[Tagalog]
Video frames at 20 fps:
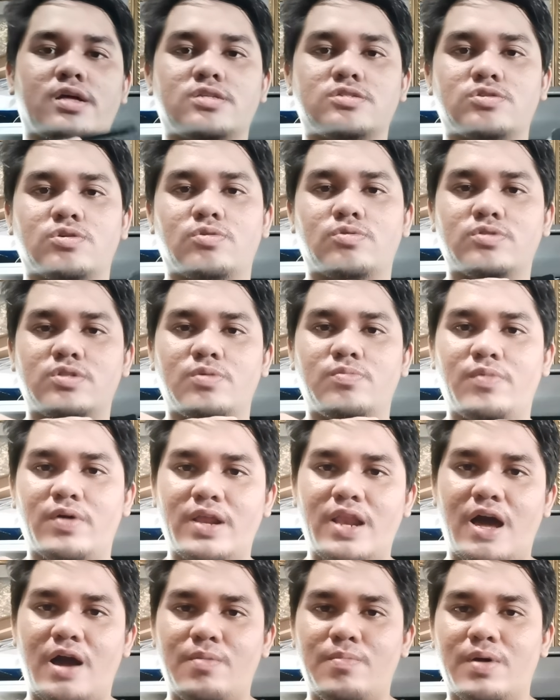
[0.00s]
Ayan, so hindi mo
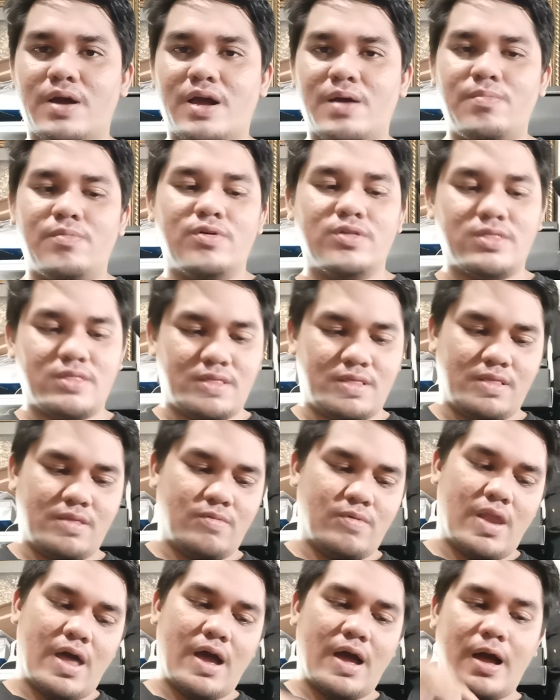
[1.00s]
kailangan magkamot,
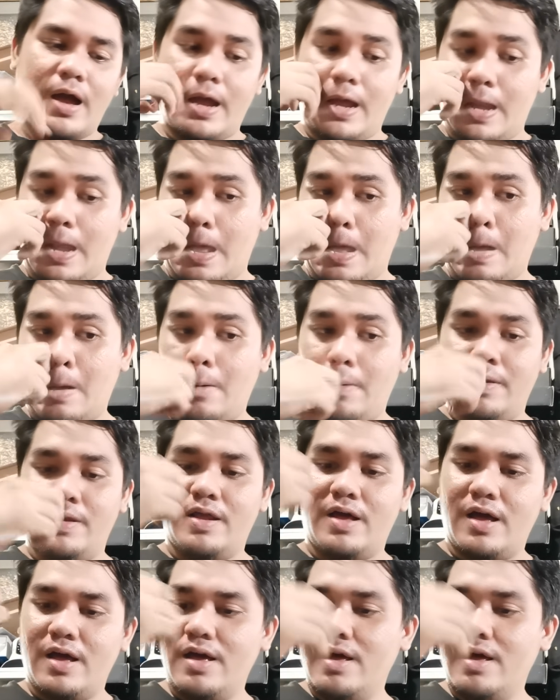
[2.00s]
wala kang kailangan gawin